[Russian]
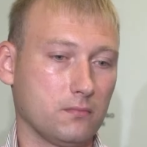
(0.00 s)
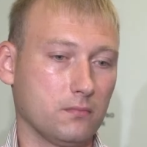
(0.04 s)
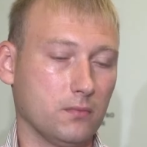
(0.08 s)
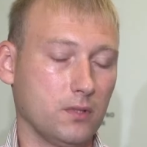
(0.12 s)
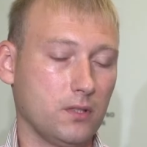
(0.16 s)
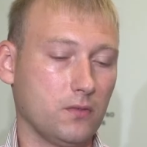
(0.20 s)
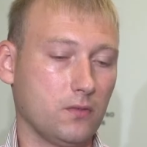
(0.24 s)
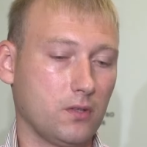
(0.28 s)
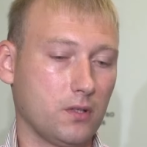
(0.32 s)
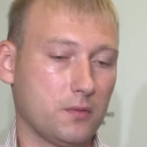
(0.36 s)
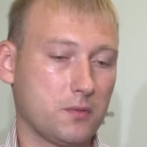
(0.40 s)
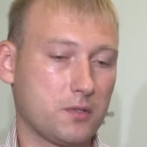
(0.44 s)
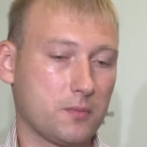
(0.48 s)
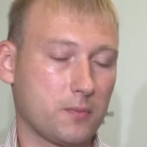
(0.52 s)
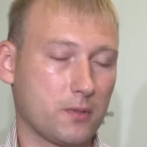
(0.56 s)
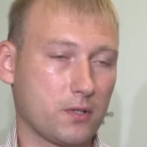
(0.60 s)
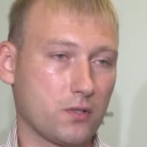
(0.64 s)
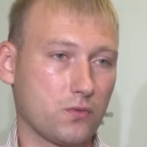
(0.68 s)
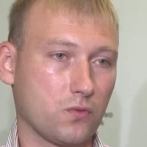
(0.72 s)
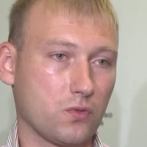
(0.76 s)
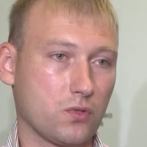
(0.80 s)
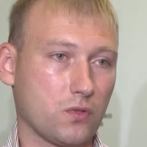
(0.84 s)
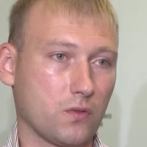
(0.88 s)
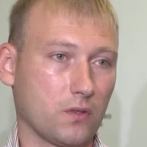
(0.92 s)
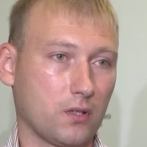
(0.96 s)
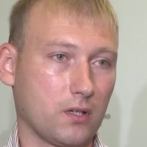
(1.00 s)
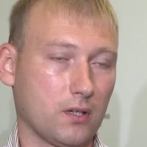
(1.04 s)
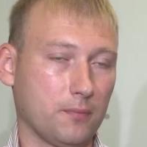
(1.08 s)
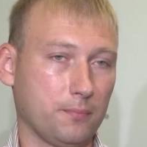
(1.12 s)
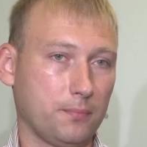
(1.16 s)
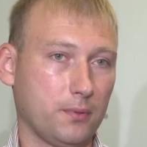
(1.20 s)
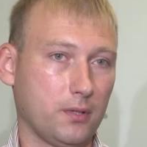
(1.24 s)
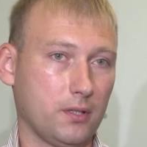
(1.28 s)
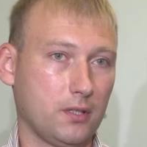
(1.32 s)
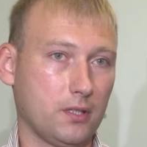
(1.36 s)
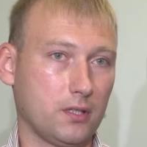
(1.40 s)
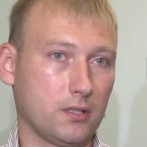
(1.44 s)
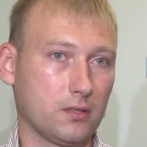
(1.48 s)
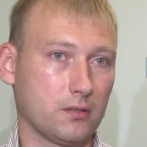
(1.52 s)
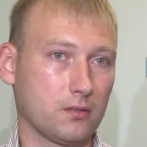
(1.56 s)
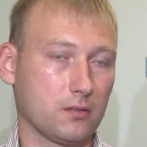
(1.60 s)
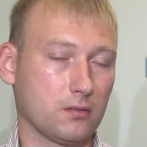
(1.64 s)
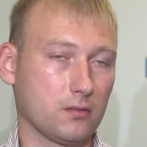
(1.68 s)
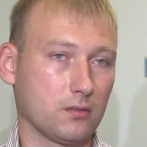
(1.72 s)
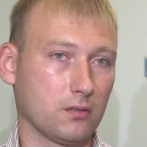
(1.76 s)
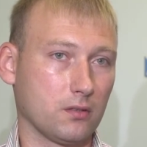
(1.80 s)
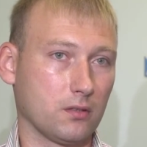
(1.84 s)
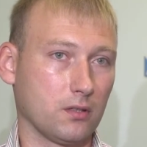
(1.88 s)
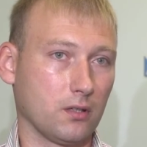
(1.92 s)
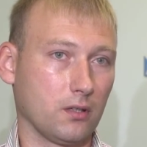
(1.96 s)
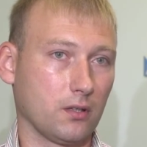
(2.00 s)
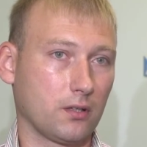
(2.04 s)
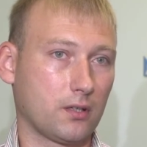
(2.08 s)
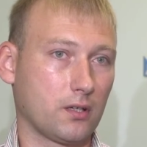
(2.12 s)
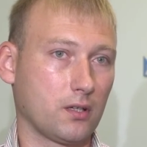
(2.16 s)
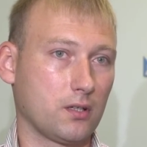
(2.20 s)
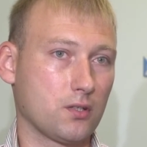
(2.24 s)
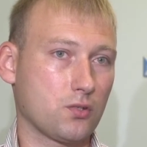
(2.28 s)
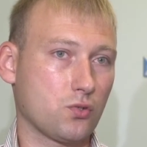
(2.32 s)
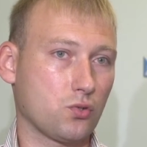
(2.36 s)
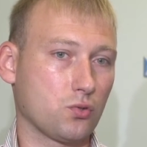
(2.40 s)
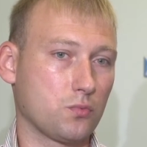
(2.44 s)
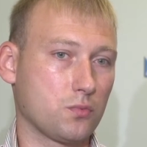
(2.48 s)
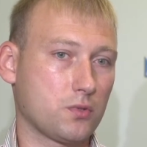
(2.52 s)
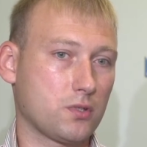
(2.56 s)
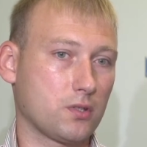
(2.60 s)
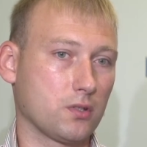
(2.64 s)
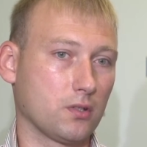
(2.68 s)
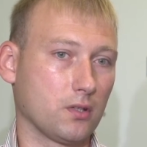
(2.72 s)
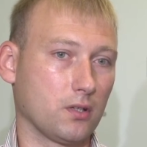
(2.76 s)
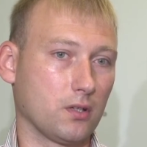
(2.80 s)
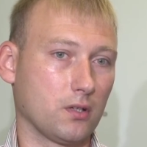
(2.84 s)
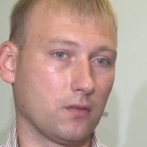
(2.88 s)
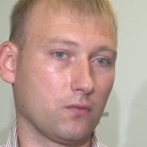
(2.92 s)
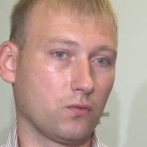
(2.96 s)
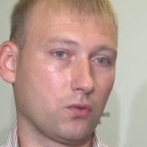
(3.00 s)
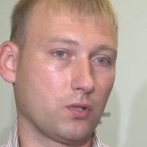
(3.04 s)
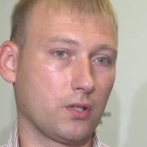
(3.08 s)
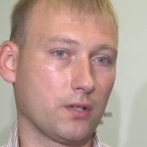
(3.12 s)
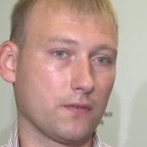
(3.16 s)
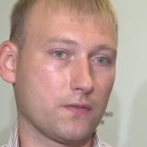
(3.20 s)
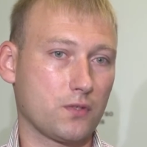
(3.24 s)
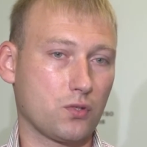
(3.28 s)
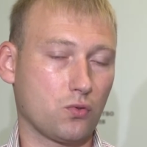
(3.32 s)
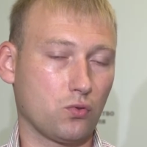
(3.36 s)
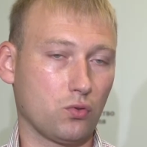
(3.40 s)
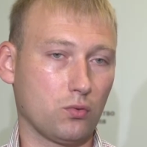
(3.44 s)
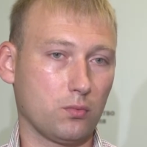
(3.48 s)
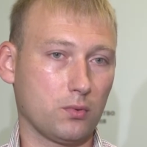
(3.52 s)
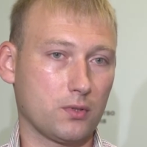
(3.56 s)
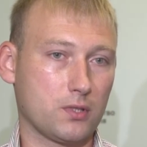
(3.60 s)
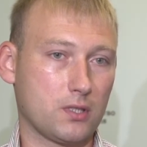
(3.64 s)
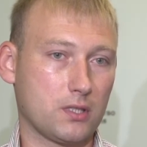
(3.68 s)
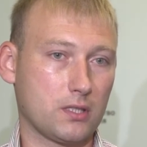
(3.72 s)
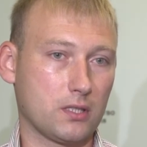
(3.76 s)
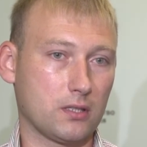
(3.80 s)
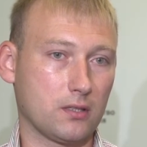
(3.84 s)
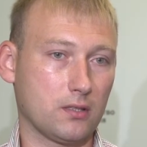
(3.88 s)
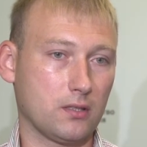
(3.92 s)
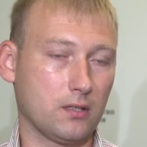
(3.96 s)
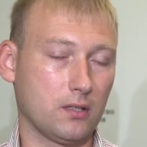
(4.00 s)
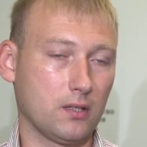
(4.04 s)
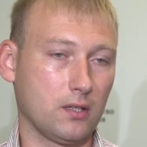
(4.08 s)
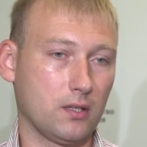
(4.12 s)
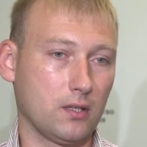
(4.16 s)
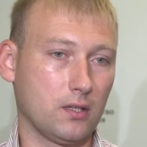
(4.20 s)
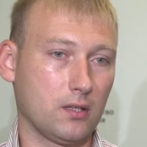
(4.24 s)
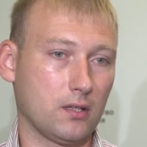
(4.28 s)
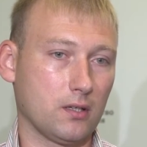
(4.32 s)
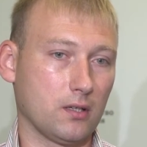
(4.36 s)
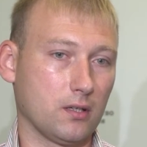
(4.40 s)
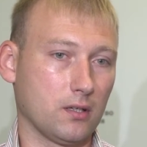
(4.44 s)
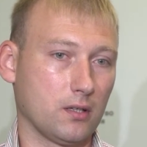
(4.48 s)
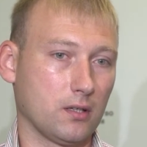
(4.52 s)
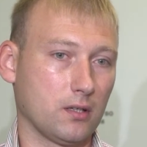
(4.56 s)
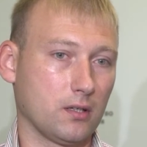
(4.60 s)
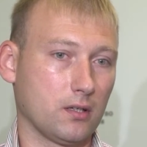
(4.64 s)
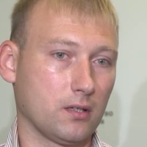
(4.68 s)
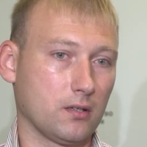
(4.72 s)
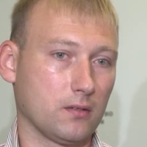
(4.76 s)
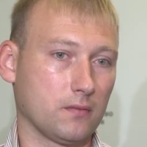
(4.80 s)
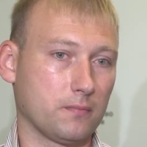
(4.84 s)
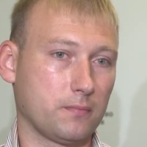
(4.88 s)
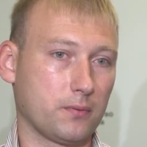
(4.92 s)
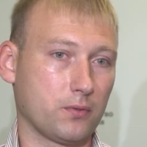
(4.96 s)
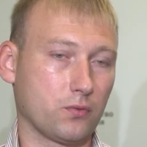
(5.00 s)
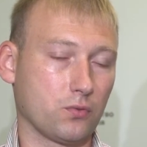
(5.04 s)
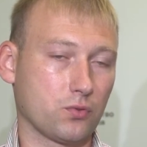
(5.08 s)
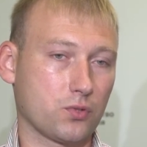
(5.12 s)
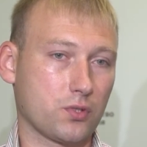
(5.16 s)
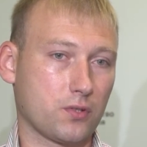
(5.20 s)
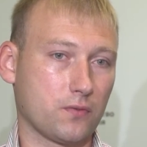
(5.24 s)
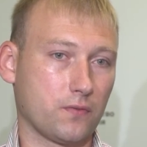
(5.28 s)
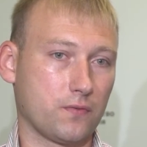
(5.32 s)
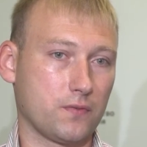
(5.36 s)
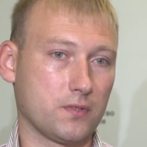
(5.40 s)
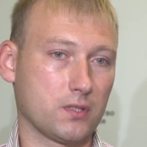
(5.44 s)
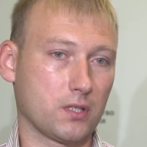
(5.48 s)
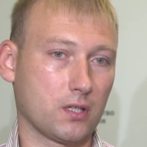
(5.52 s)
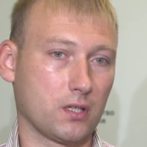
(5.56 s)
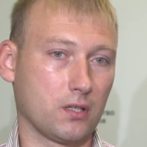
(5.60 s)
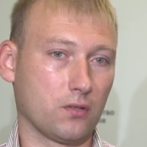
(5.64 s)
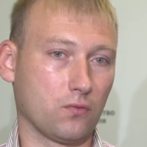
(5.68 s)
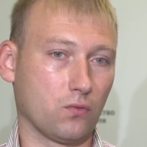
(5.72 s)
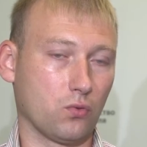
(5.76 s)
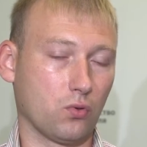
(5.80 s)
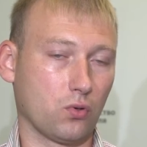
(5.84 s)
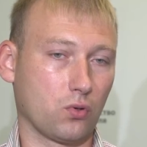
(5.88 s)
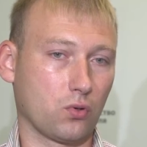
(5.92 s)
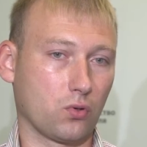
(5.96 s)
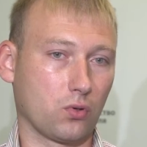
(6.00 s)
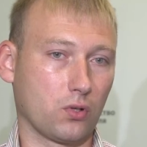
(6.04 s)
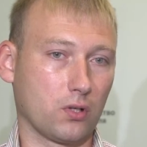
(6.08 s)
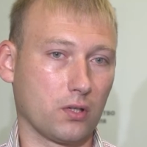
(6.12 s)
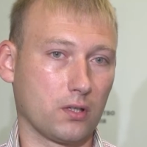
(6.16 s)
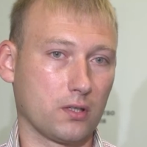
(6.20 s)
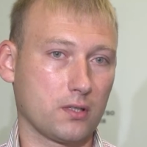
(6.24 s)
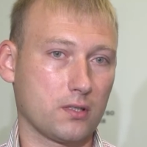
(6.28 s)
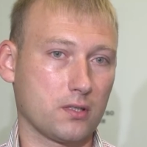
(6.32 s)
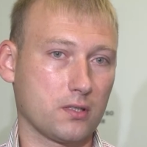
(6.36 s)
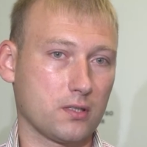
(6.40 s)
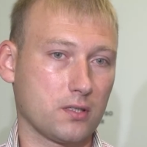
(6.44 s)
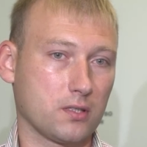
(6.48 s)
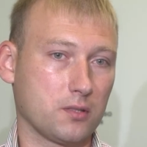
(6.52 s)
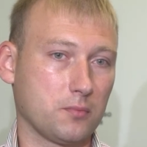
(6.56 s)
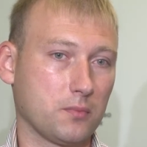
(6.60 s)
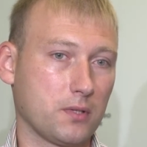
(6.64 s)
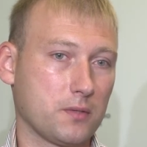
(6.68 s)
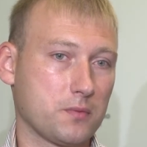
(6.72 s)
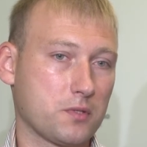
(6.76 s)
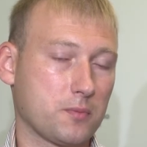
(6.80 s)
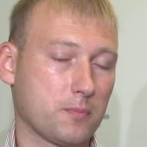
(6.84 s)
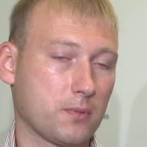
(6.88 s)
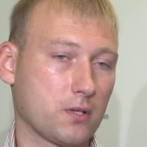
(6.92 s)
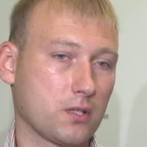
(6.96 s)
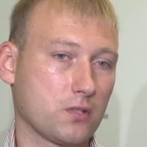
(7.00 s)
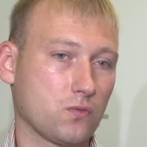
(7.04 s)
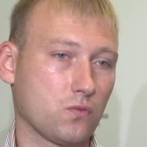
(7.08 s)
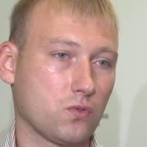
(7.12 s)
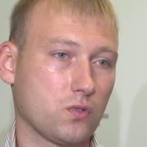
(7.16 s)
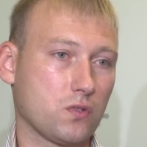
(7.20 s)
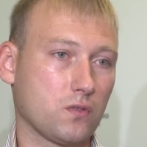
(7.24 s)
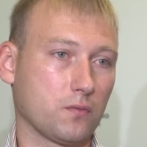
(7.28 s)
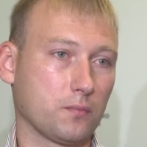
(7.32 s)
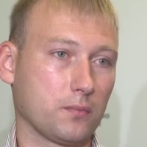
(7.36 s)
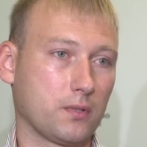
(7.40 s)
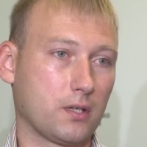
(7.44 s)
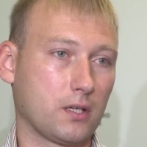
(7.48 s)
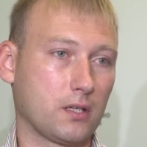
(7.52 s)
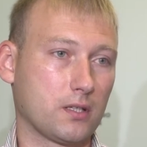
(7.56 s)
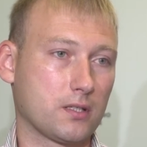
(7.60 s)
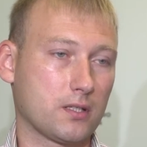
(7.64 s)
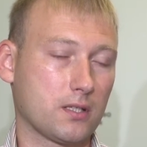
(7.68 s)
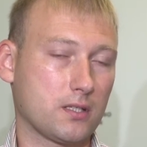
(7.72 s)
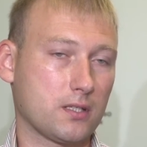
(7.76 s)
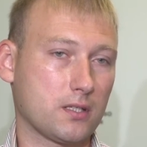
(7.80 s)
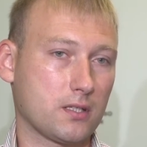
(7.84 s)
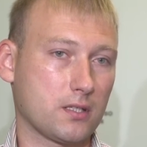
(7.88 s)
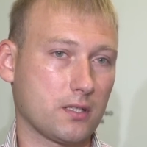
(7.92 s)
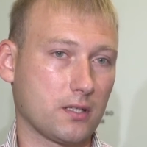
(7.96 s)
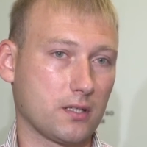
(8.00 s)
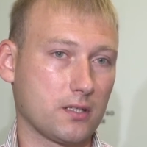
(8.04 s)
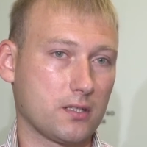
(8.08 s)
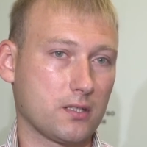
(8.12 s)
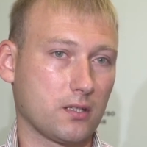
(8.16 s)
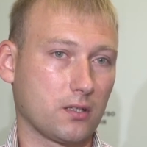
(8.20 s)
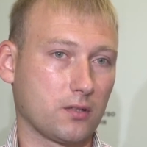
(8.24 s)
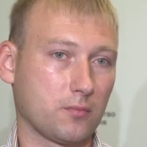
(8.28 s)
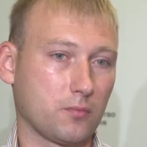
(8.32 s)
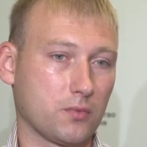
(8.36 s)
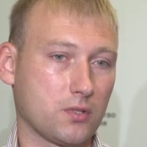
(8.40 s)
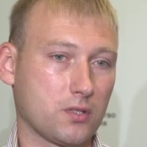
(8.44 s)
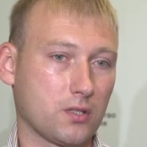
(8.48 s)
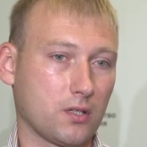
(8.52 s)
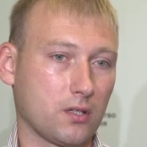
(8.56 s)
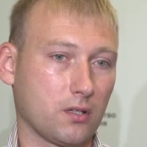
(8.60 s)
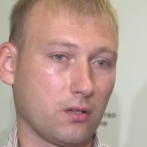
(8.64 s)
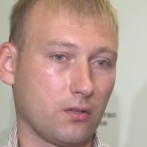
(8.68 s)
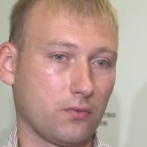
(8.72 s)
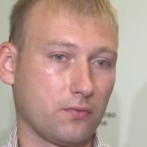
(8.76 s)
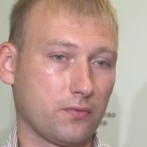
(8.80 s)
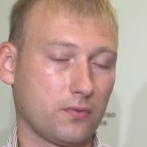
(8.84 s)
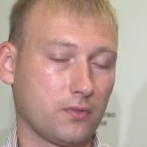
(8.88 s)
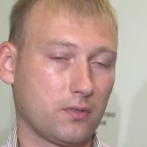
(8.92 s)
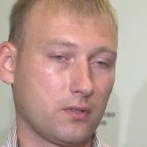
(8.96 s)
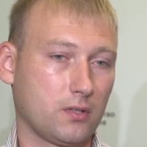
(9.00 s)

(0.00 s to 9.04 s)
Мы являемся производственной компанией, а, локализуемся в Ульяновской области, а, Приволжского федерального округа. Занимаемся производством и реализацией строительных материалов.